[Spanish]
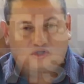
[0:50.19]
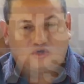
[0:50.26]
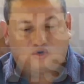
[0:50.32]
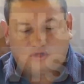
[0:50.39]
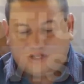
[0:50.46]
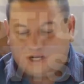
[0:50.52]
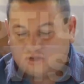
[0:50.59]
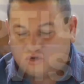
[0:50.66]
que
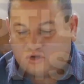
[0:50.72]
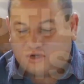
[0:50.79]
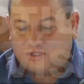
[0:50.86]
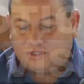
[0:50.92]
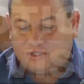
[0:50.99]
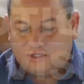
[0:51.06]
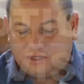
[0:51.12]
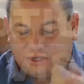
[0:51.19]
son los
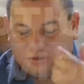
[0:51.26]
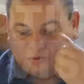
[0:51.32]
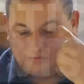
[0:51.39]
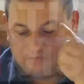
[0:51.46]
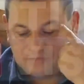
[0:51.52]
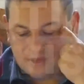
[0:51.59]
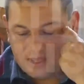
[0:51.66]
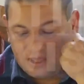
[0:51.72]
directores de
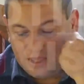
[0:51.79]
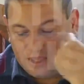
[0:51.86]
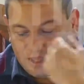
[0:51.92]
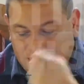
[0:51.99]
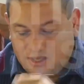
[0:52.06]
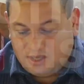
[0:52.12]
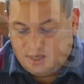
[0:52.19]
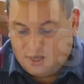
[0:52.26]
distrito.
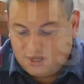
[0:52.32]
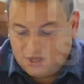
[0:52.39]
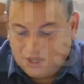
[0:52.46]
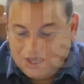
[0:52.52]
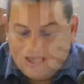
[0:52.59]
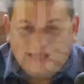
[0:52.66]
Eh,